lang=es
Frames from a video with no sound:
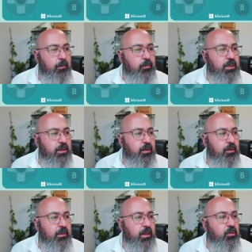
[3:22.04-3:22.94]
la
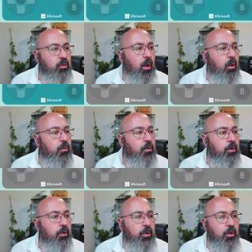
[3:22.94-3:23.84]
posición tanto a
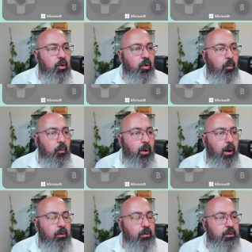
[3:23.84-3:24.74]
uno como
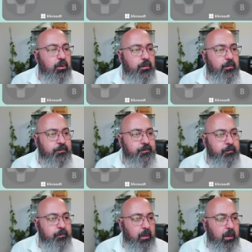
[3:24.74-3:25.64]
a otro.
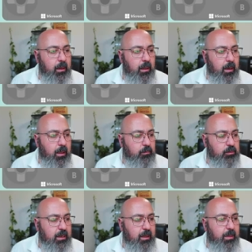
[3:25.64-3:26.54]
Le
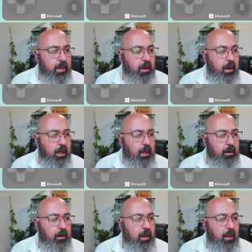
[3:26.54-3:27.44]
vamos a cambiar la,
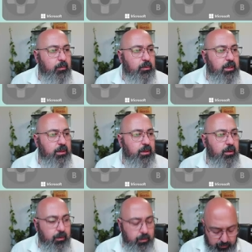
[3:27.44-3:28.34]

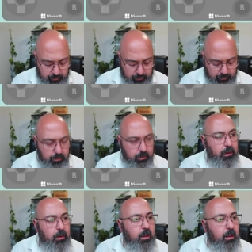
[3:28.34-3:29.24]
posición.
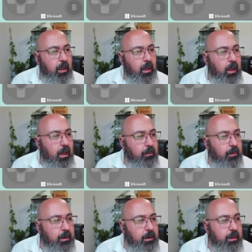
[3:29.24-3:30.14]
A
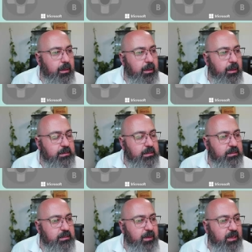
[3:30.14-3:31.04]
ver, este
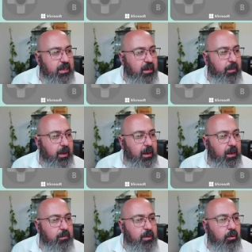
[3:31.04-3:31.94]
va a ser para el
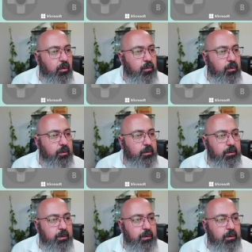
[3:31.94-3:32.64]
enemigo 1.